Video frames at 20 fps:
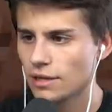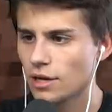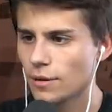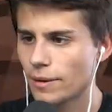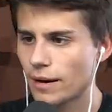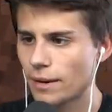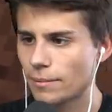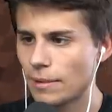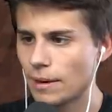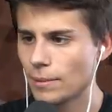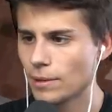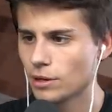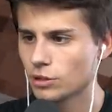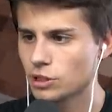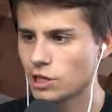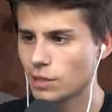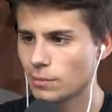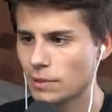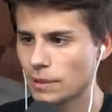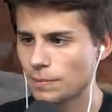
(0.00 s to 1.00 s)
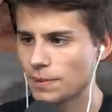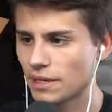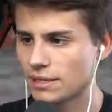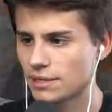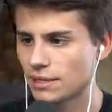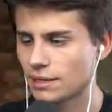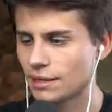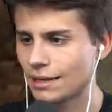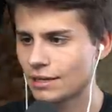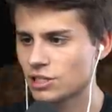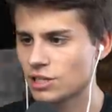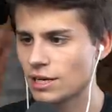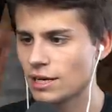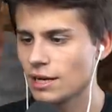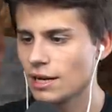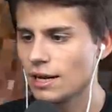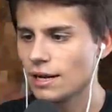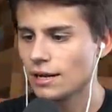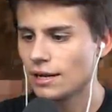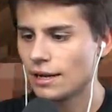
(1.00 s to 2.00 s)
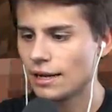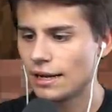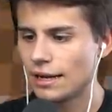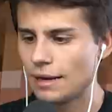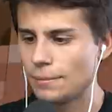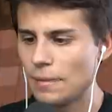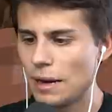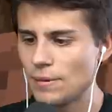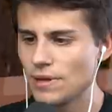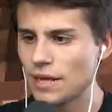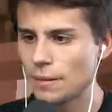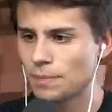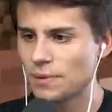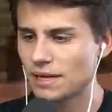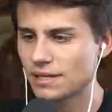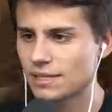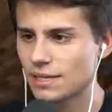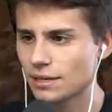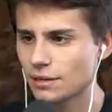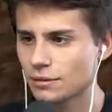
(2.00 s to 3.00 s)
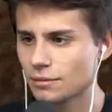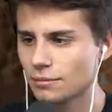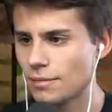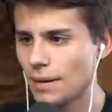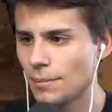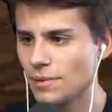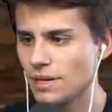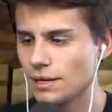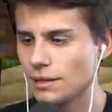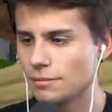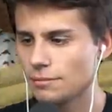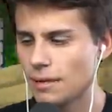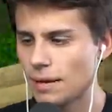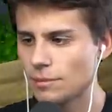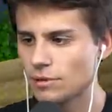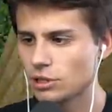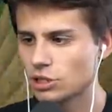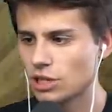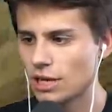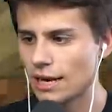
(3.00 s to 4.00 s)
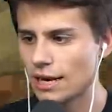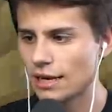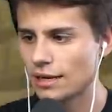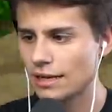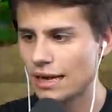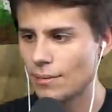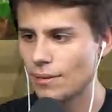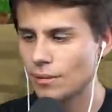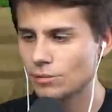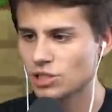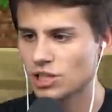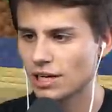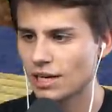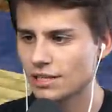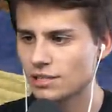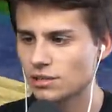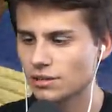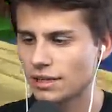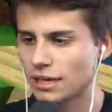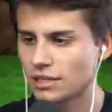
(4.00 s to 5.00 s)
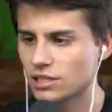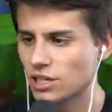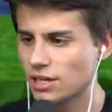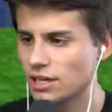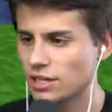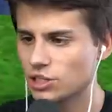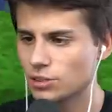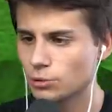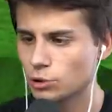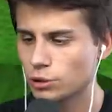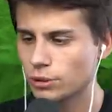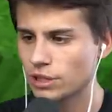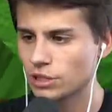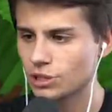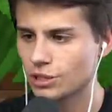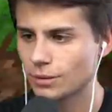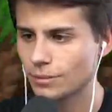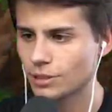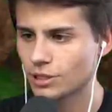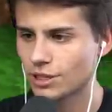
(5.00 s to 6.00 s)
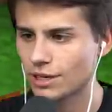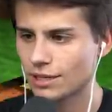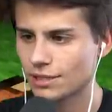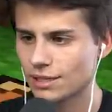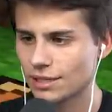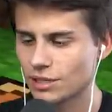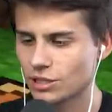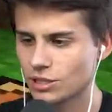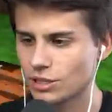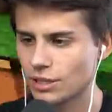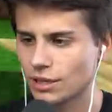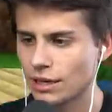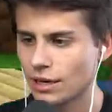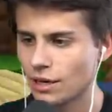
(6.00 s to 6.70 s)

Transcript: Dobra, mam 8 na piecyk, także e, mamy na piecyk, Dawaj, mamy, mamy żela ja mam żelazo, także lecimy szukać tobie żelaza jeszcze.